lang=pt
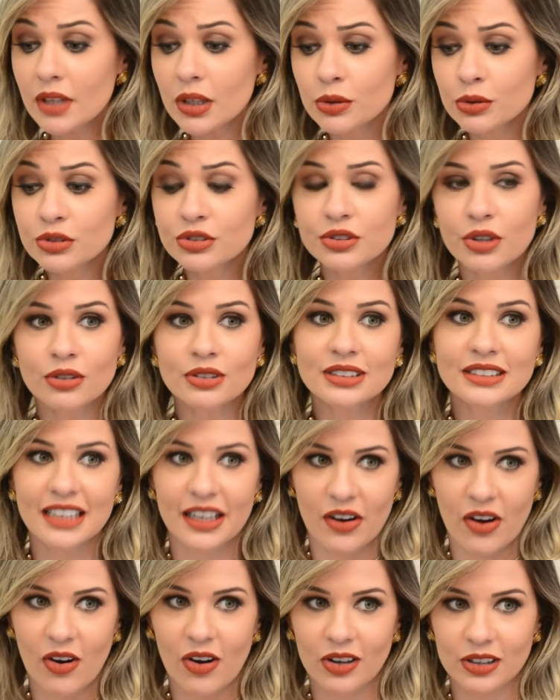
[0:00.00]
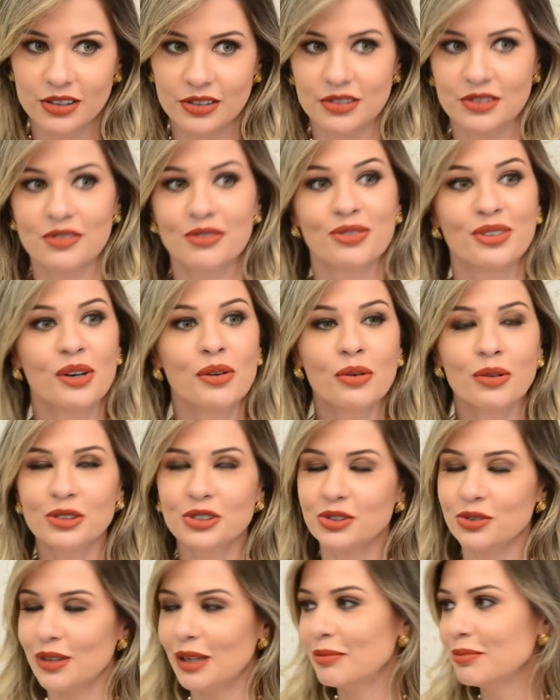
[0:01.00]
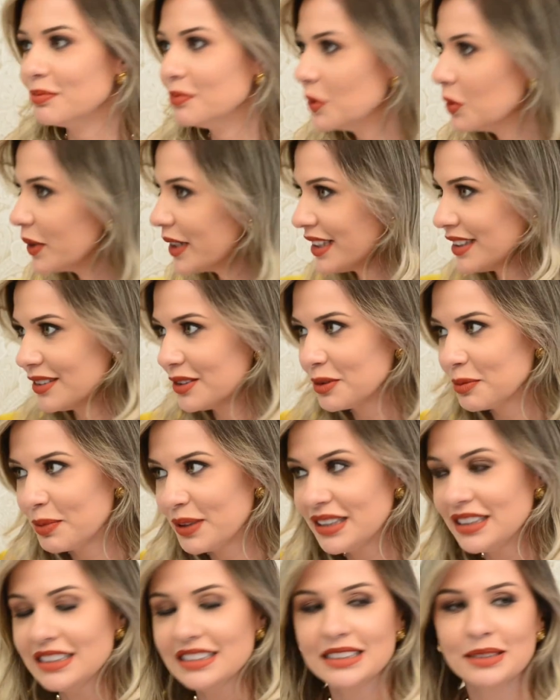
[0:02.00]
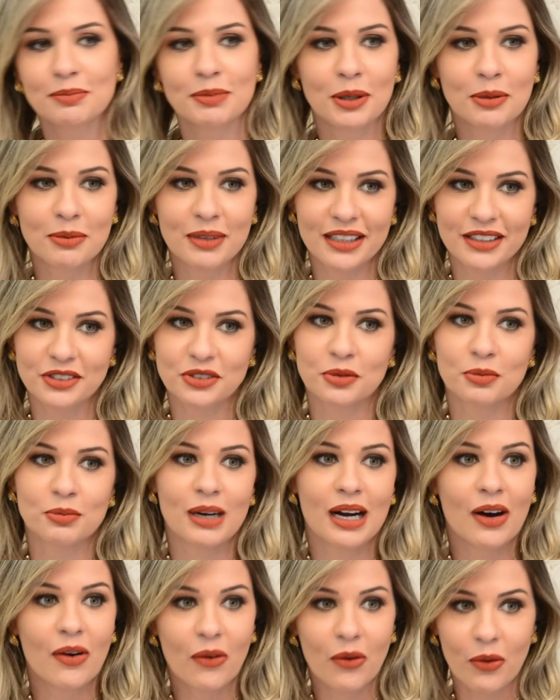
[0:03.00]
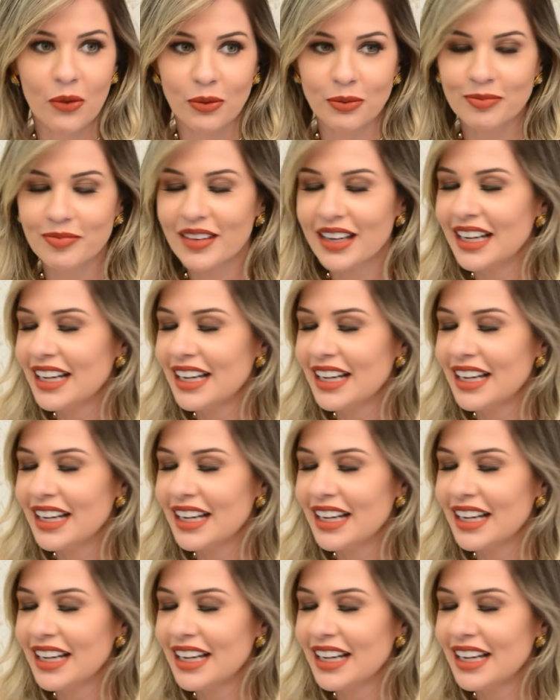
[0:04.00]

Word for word: Os tons terrosos vão continuar muito, principalmente o marrom,